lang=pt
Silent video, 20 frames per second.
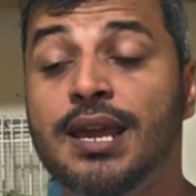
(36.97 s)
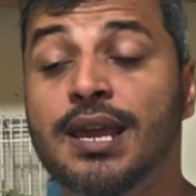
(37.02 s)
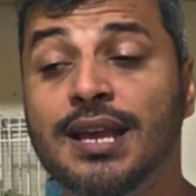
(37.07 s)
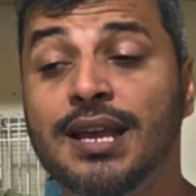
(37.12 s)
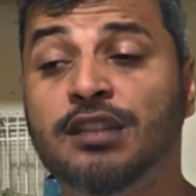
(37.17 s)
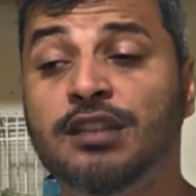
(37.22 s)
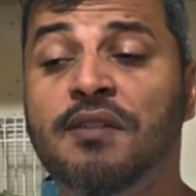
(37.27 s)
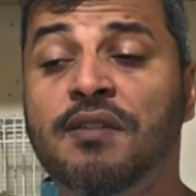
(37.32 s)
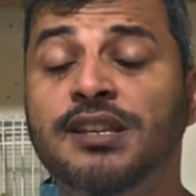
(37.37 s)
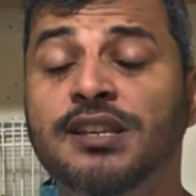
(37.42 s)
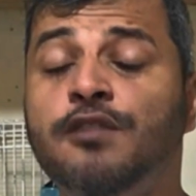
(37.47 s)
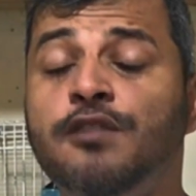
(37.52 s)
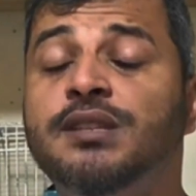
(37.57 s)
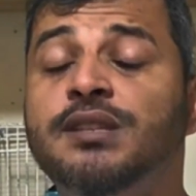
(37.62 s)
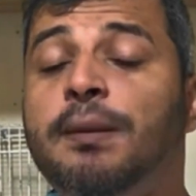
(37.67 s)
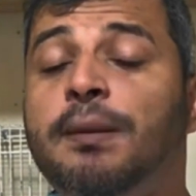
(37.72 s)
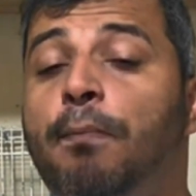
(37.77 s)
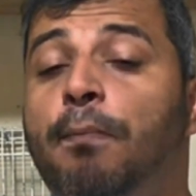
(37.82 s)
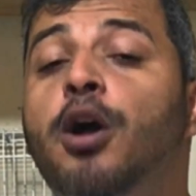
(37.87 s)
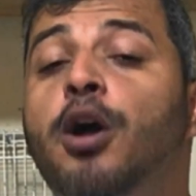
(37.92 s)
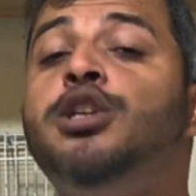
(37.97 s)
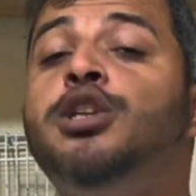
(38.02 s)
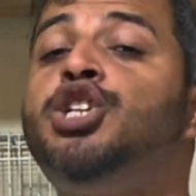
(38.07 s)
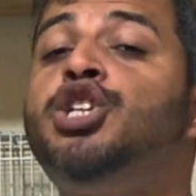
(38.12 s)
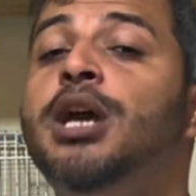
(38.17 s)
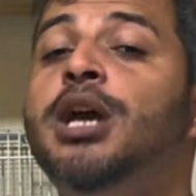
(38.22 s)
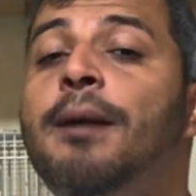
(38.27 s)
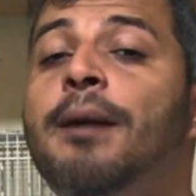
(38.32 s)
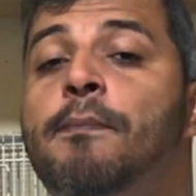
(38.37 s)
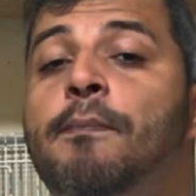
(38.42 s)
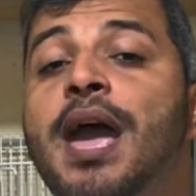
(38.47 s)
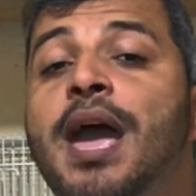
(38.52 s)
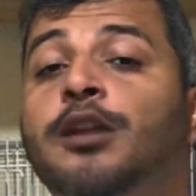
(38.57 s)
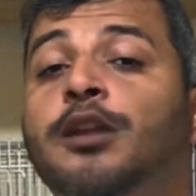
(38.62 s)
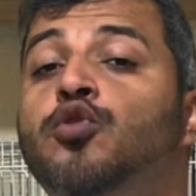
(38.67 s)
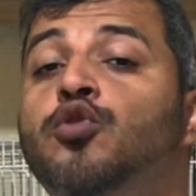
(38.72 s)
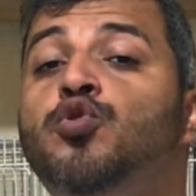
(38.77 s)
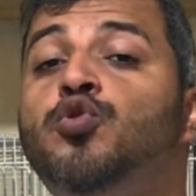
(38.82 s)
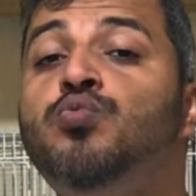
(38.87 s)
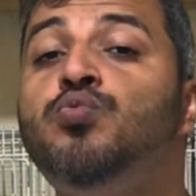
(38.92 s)
E às vezes você pode chegar
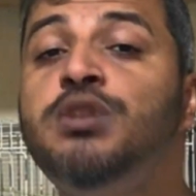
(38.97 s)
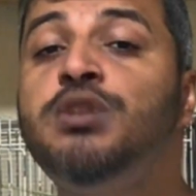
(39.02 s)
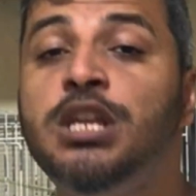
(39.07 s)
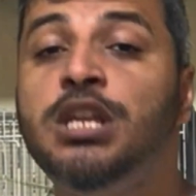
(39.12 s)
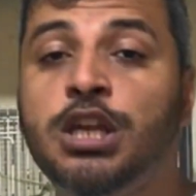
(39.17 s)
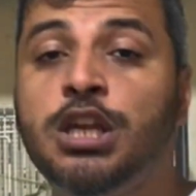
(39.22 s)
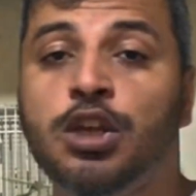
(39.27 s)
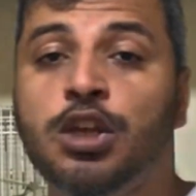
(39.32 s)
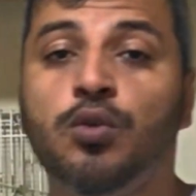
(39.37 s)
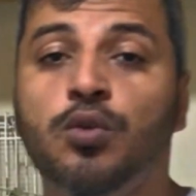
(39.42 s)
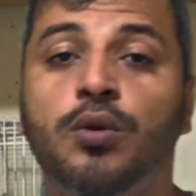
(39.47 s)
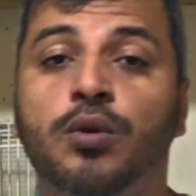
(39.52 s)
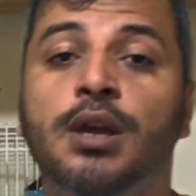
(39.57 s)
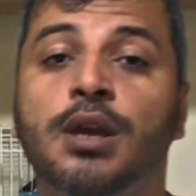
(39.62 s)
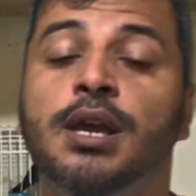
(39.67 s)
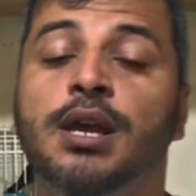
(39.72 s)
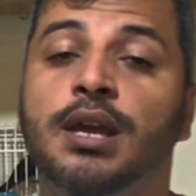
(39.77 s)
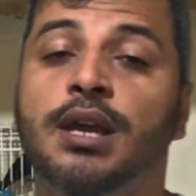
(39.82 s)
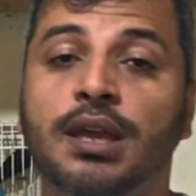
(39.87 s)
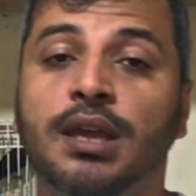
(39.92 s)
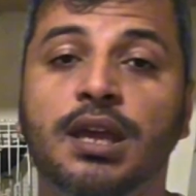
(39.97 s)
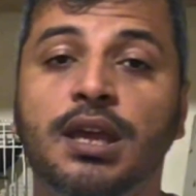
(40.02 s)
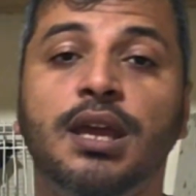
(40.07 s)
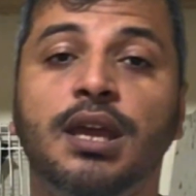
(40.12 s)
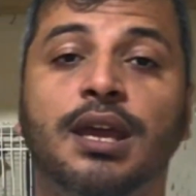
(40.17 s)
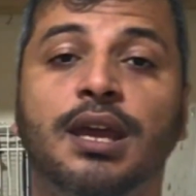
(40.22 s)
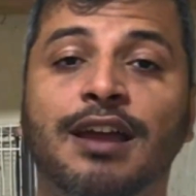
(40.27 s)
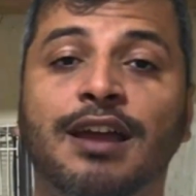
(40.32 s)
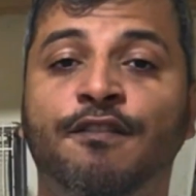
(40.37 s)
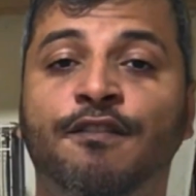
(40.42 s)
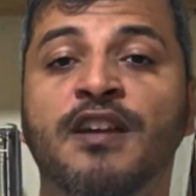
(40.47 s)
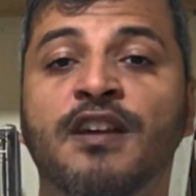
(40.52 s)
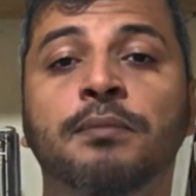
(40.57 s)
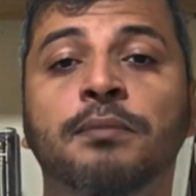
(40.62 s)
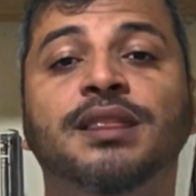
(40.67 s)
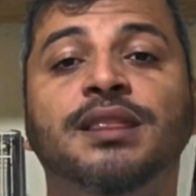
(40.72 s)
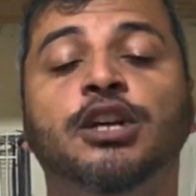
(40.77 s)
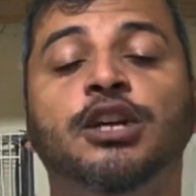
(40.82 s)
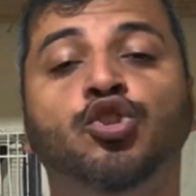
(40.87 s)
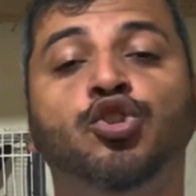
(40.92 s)
perto de um ninho que, que a
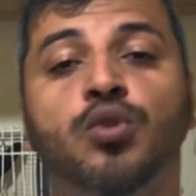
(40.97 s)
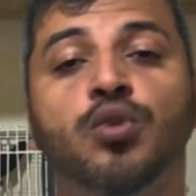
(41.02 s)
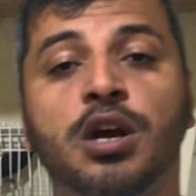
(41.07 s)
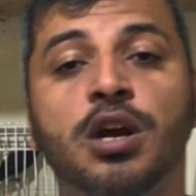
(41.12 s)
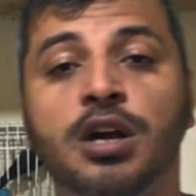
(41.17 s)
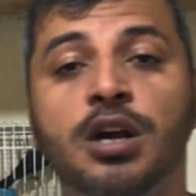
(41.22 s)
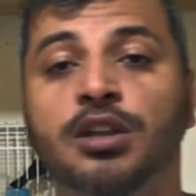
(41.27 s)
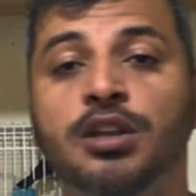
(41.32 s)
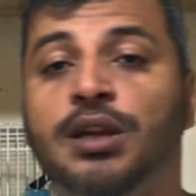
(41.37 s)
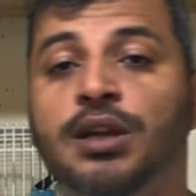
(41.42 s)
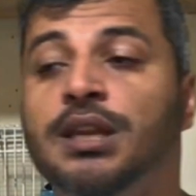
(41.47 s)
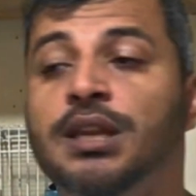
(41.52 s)
fêmea está chocando